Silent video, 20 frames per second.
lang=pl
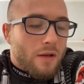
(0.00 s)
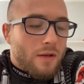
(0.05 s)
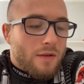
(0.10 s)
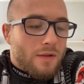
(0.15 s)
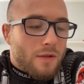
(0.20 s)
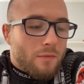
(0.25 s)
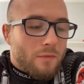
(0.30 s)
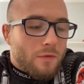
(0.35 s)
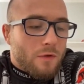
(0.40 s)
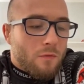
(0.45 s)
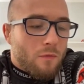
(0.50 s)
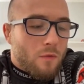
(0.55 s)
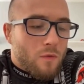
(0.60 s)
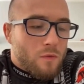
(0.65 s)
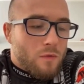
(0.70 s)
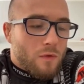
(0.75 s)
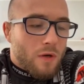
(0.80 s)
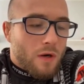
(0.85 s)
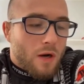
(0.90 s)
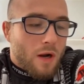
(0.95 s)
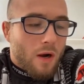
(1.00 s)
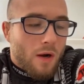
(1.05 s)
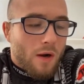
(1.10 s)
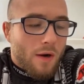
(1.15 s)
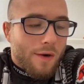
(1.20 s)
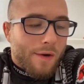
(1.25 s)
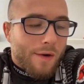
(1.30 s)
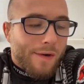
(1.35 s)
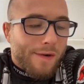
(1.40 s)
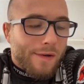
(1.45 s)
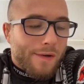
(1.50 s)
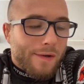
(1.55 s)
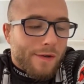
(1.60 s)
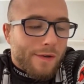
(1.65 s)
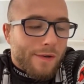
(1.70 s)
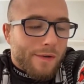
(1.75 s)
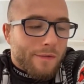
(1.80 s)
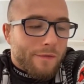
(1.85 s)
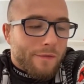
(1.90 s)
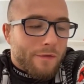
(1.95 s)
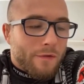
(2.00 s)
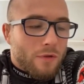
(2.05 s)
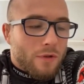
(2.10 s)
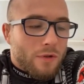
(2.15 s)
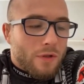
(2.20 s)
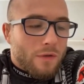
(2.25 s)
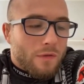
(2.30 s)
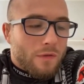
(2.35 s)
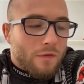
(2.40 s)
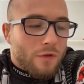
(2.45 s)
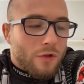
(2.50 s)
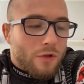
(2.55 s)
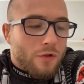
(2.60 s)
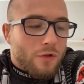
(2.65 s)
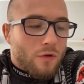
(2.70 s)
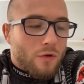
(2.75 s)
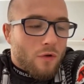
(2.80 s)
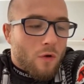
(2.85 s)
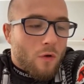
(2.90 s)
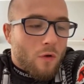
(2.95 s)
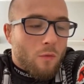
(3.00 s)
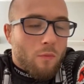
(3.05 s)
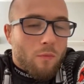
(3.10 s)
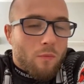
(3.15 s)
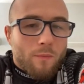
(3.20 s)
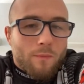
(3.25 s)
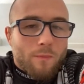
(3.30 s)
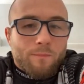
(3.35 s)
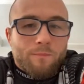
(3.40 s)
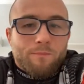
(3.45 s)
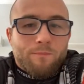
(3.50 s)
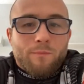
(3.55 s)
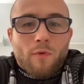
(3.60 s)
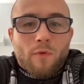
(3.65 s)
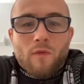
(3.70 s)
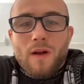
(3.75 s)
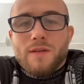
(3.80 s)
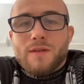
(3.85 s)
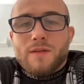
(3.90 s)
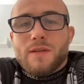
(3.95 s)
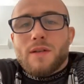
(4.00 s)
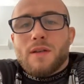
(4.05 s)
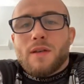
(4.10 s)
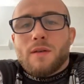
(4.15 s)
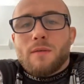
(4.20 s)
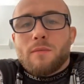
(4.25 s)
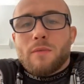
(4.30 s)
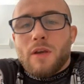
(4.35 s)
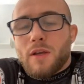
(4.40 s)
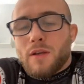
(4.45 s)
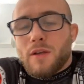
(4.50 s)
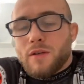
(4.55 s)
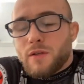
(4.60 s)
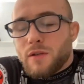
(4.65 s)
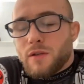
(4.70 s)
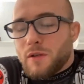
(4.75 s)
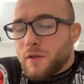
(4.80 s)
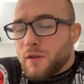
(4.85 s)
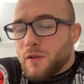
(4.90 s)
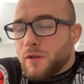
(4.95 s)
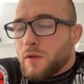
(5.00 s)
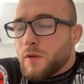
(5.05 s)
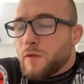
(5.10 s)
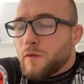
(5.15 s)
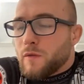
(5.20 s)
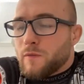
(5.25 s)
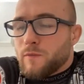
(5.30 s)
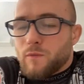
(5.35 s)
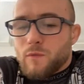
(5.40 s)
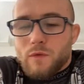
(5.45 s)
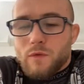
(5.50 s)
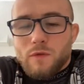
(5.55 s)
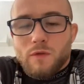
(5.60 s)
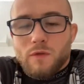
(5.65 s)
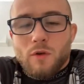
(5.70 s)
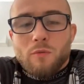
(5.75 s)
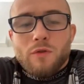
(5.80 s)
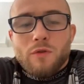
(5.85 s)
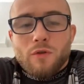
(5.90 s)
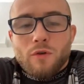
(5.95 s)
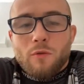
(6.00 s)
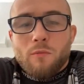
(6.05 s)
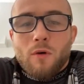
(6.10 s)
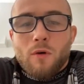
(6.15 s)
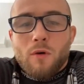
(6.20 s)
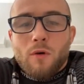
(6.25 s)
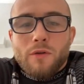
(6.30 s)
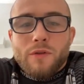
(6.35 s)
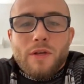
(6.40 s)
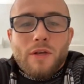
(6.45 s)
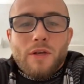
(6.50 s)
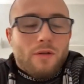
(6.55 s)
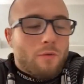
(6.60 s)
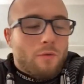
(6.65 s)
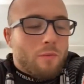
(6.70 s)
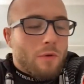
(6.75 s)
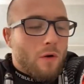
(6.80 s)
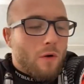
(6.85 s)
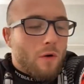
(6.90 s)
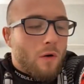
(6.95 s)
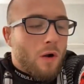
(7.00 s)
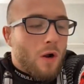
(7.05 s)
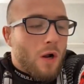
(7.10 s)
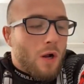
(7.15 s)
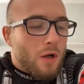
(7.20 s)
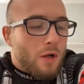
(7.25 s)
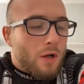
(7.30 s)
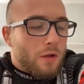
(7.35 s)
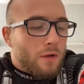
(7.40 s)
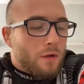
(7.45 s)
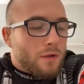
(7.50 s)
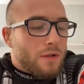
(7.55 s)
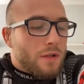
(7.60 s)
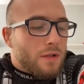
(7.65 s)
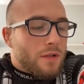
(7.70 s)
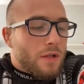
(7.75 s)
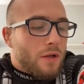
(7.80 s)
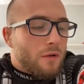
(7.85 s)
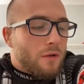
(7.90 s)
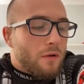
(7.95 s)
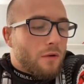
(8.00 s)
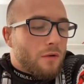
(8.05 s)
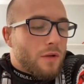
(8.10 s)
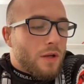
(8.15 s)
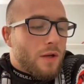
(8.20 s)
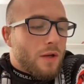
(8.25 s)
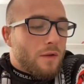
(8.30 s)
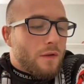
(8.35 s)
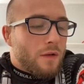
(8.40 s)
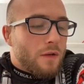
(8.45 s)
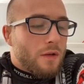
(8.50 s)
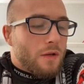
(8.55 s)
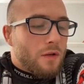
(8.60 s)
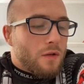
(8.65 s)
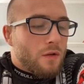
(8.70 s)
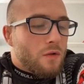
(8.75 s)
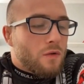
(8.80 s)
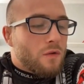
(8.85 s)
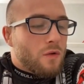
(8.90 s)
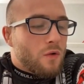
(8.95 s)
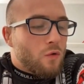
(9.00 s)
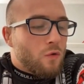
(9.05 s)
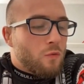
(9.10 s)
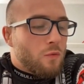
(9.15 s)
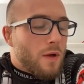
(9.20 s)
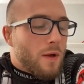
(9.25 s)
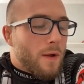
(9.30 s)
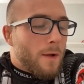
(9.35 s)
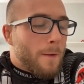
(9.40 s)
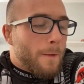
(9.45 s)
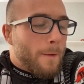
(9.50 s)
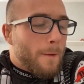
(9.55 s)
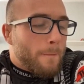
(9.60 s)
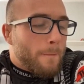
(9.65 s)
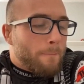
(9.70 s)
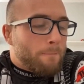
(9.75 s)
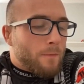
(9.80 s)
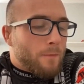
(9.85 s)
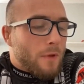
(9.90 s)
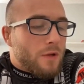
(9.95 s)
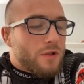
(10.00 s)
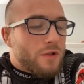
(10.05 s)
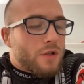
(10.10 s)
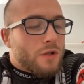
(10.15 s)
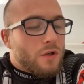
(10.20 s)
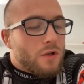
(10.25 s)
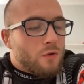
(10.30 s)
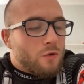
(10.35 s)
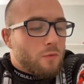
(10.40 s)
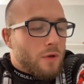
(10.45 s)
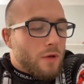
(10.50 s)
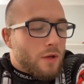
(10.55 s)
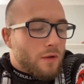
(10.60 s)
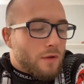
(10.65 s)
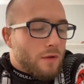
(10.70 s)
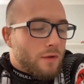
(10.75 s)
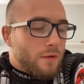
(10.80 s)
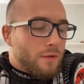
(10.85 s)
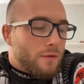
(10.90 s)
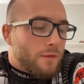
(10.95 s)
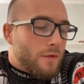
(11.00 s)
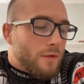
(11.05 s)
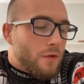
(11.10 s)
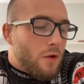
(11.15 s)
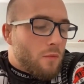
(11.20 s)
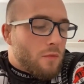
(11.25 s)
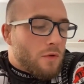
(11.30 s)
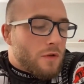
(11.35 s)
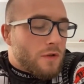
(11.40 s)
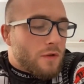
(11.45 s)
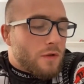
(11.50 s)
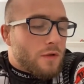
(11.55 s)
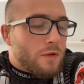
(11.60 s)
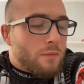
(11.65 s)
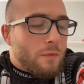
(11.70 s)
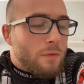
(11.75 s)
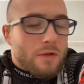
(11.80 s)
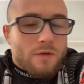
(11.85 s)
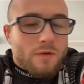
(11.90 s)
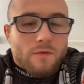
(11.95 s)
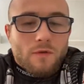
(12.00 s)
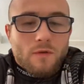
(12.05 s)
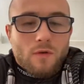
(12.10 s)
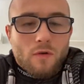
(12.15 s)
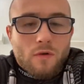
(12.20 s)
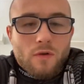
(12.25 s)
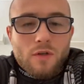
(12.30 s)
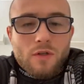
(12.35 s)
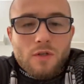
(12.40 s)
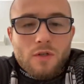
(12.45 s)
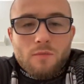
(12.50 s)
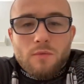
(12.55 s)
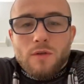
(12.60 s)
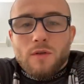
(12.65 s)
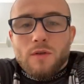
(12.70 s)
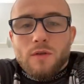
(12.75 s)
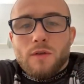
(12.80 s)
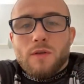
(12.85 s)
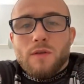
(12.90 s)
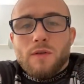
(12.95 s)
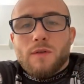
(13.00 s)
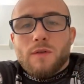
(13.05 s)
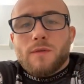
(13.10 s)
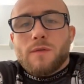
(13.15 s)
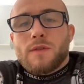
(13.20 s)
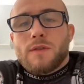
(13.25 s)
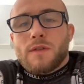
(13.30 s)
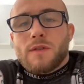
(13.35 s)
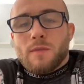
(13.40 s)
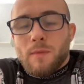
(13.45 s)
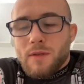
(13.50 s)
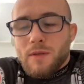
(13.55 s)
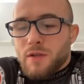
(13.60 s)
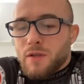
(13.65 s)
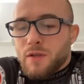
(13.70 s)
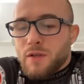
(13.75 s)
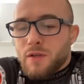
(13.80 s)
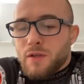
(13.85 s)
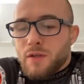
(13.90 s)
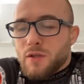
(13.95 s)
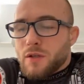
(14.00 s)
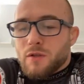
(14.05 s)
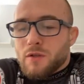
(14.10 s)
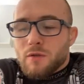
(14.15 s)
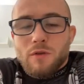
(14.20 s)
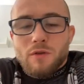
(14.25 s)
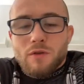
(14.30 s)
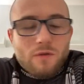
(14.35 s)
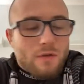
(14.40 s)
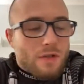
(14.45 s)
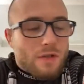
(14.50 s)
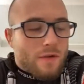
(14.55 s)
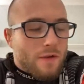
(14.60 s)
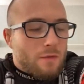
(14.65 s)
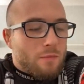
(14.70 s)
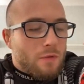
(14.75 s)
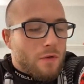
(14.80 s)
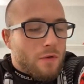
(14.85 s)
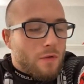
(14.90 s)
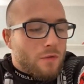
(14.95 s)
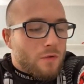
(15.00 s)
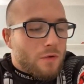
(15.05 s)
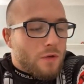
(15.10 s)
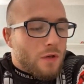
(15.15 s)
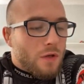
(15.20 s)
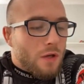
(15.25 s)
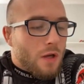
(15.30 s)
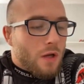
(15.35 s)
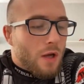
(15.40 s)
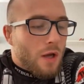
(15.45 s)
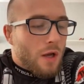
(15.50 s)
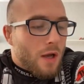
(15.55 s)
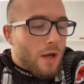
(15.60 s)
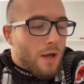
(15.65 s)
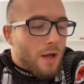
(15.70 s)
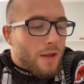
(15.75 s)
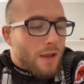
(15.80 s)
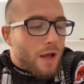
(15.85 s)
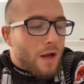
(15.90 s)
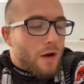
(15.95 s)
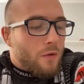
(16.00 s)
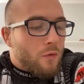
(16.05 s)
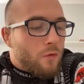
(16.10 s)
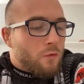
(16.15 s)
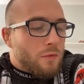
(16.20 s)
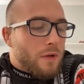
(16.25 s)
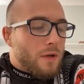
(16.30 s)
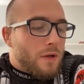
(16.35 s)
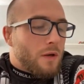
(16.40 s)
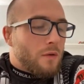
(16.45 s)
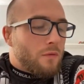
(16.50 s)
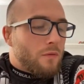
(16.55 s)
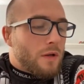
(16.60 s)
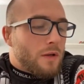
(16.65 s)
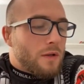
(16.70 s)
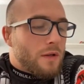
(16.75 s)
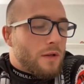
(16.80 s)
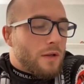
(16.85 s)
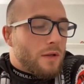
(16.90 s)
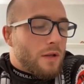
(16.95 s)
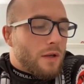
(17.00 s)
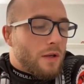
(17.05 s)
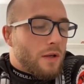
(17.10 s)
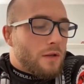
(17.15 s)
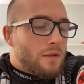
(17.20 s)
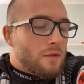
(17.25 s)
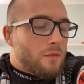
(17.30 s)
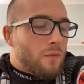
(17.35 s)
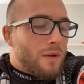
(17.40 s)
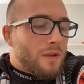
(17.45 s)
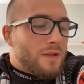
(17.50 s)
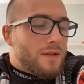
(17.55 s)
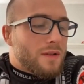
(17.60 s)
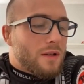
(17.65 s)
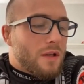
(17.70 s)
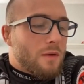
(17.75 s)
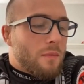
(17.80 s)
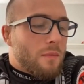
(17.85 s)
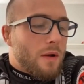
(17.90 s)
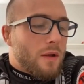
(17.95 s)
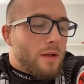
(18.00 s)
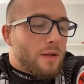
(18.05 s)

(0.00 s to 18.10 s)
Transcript: Ja jestem osobą, która e, woli wszystko po walce mieć, e, zrobić robotę i dopiero dostać nagrodę i nie lubię, czy znaczy nie lubię. Wiadomo, że to jest bardzo wygodne, żeby systematycznie co miesiąc dostawać pieniążki, no, ale u mnie akurat takiej sytuacji nie ma.